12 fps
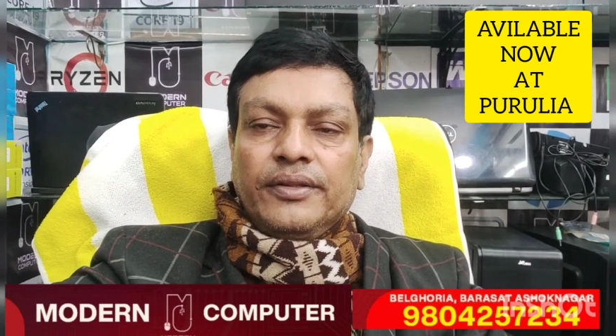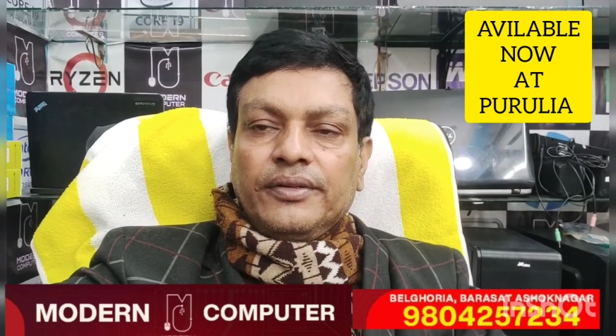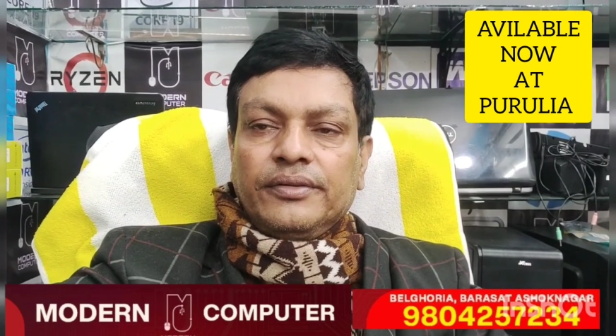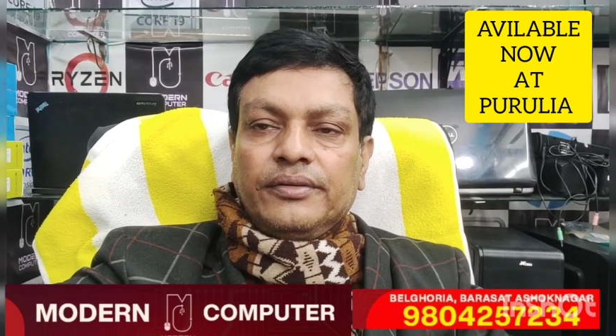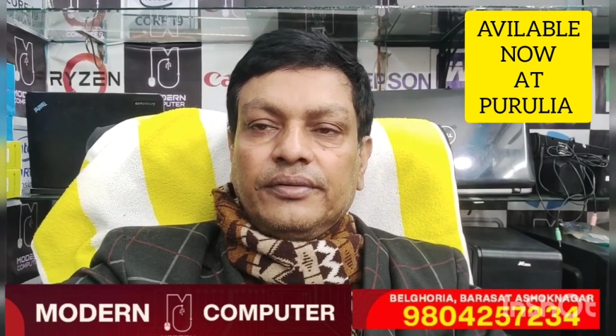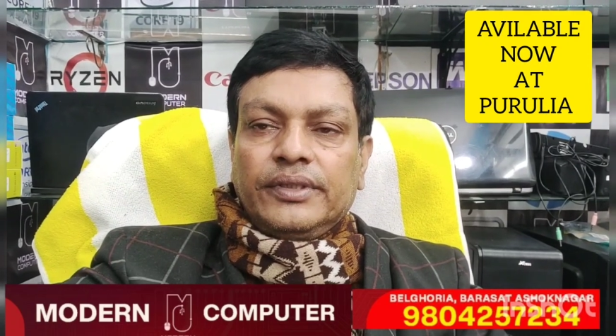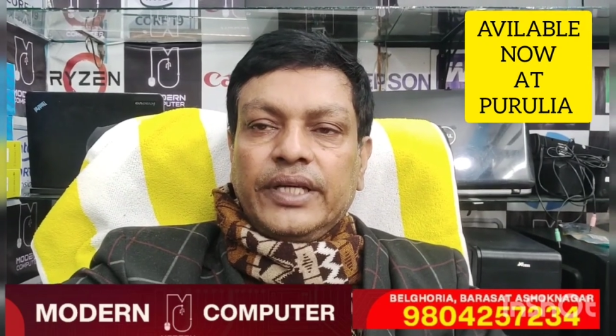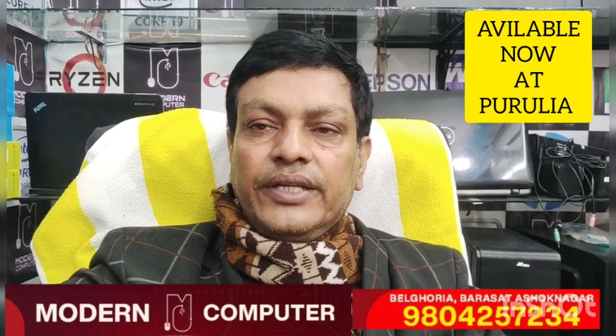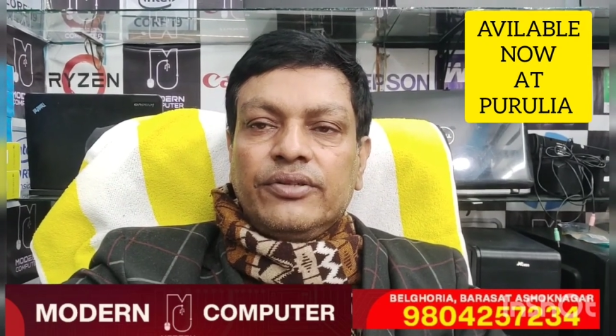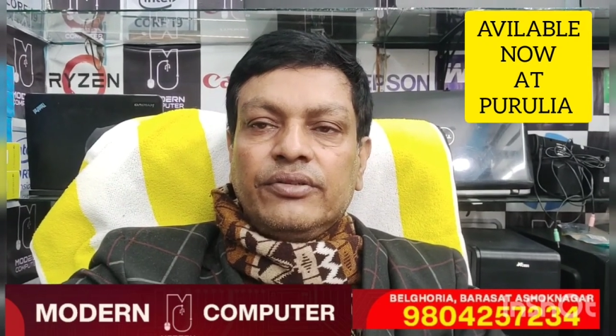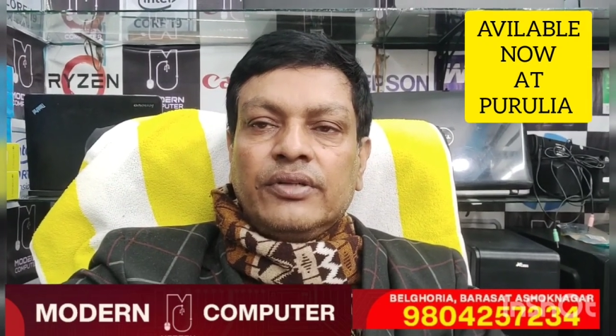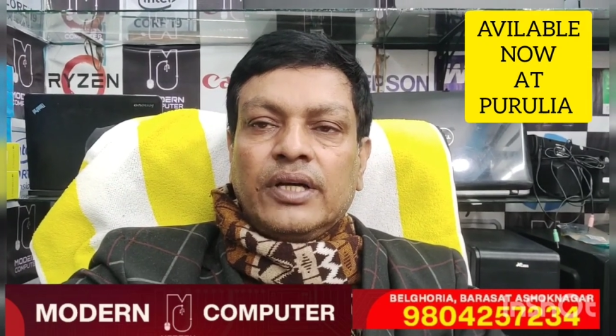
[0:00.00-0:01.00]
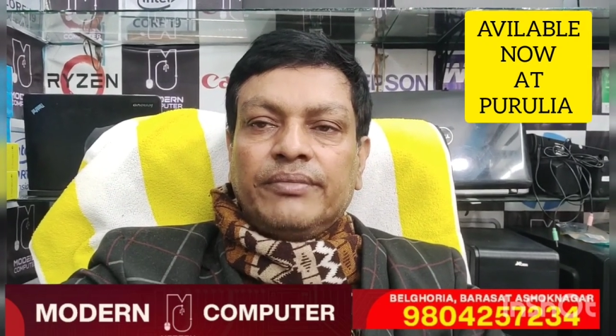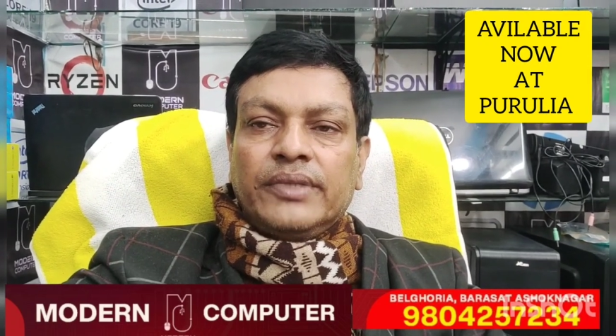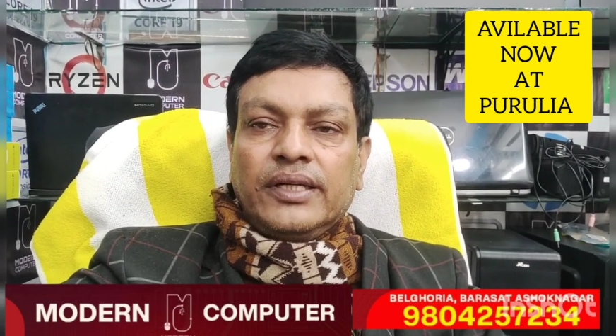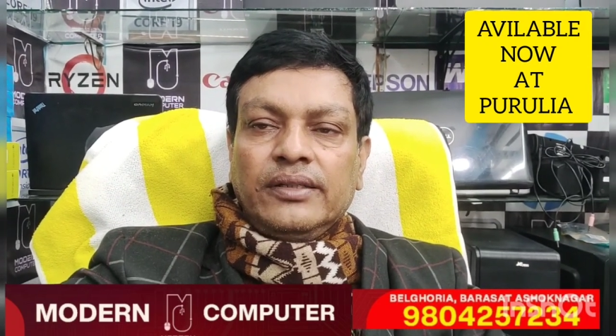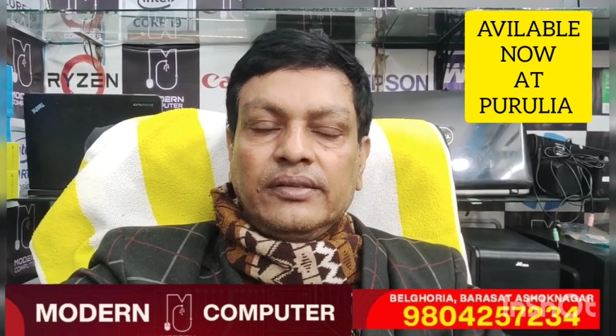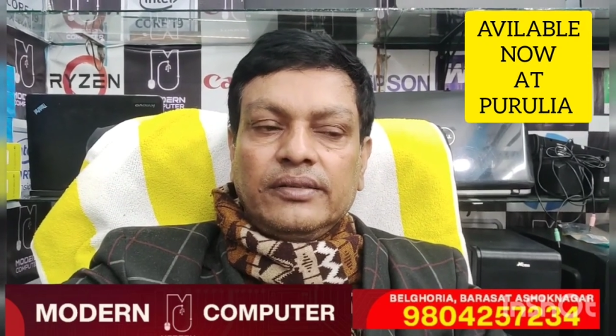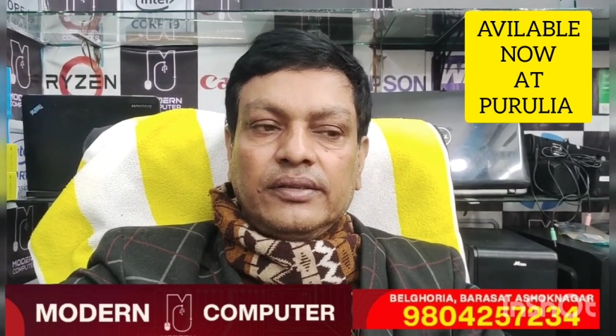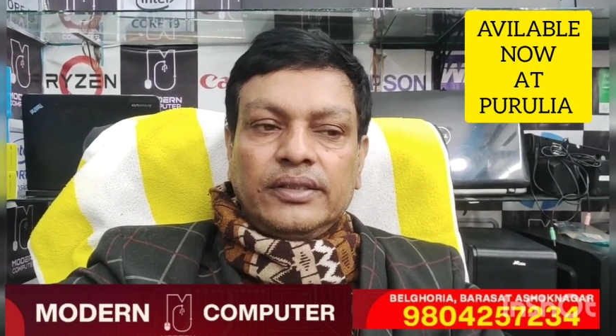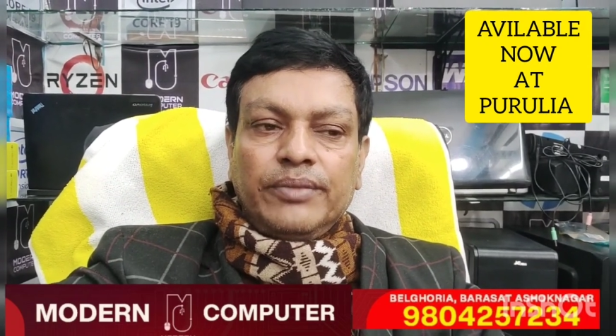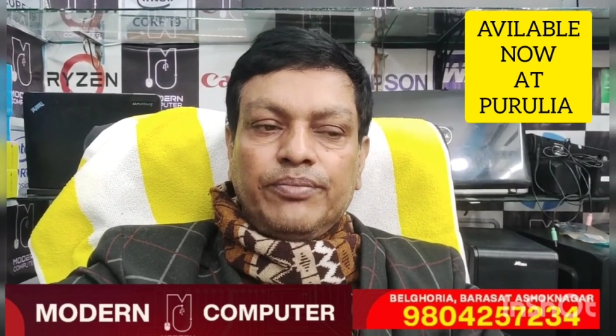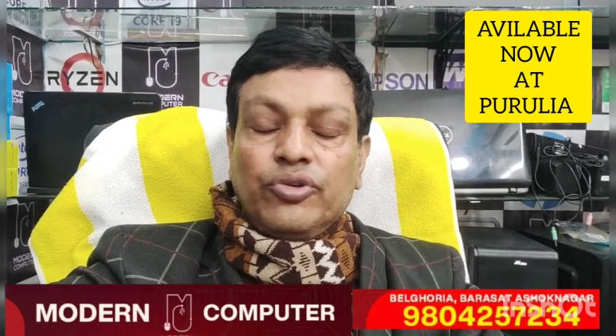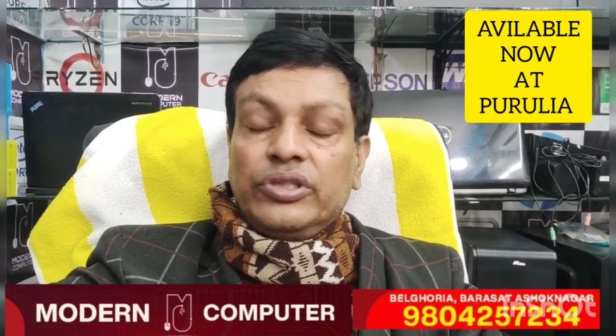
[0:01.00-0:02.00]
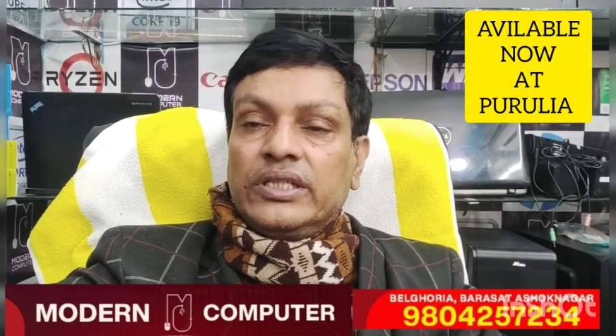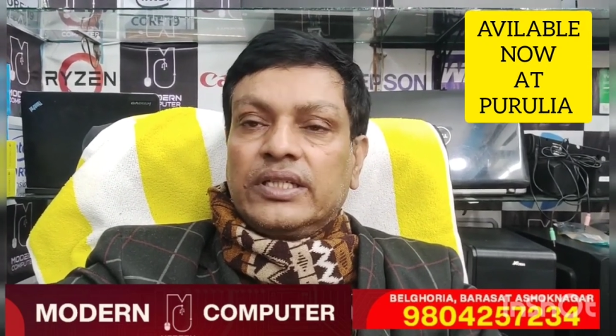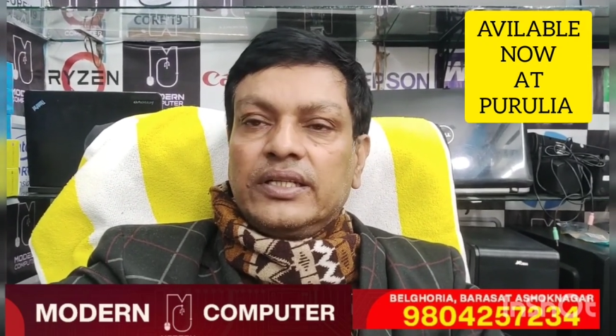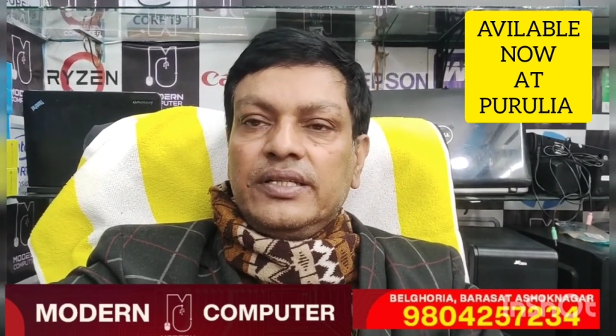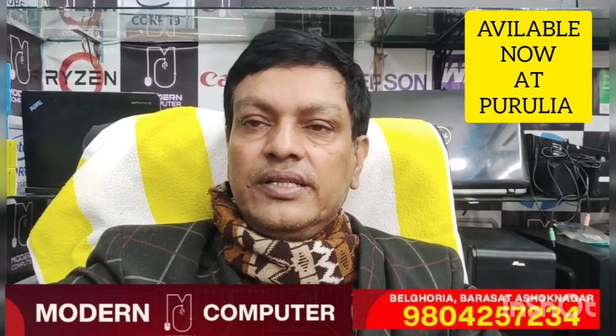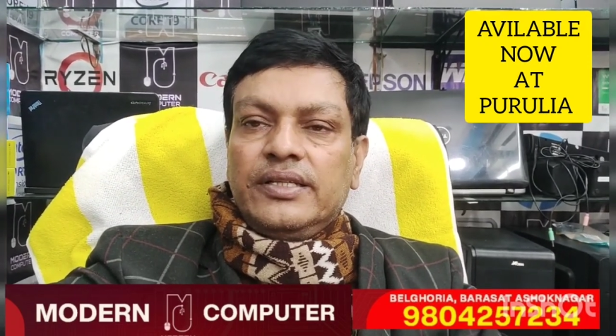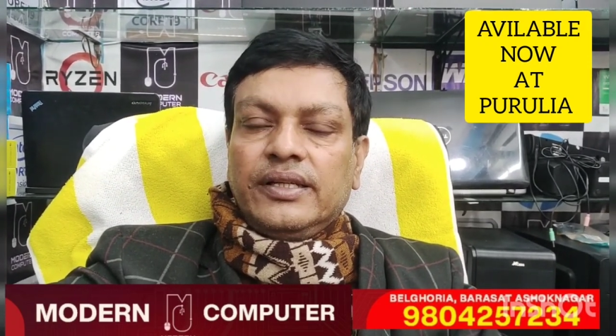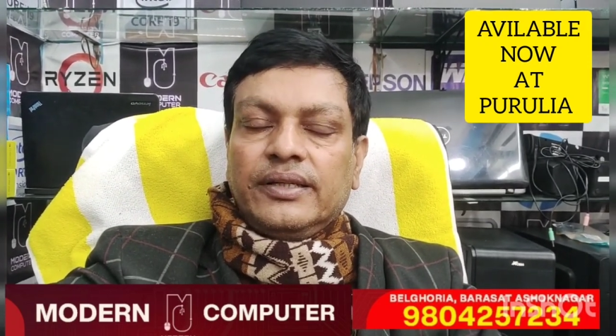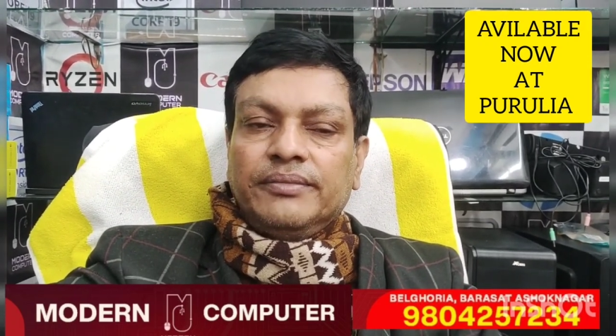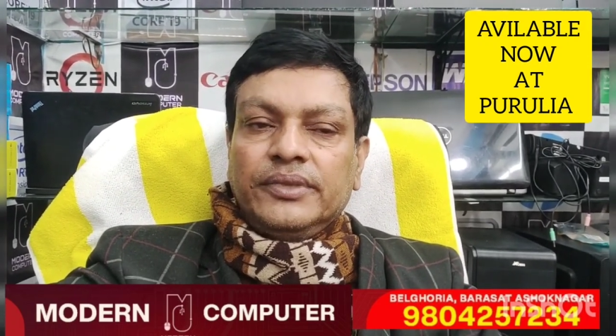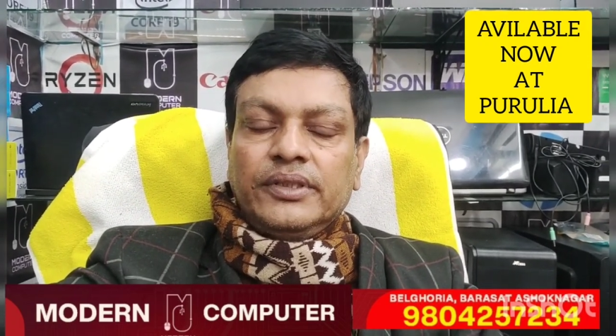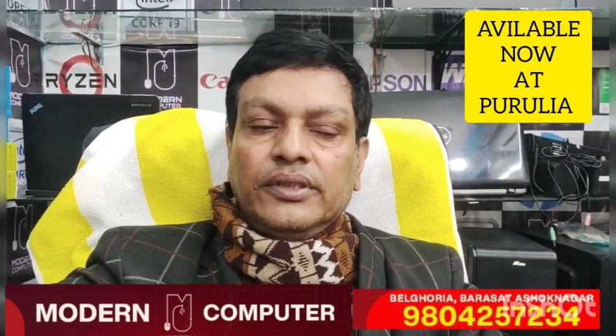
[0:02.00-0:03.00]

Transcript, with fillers: তো সেই জন্য আমরা যে প্রজেক্টটা নিয়েছিলাম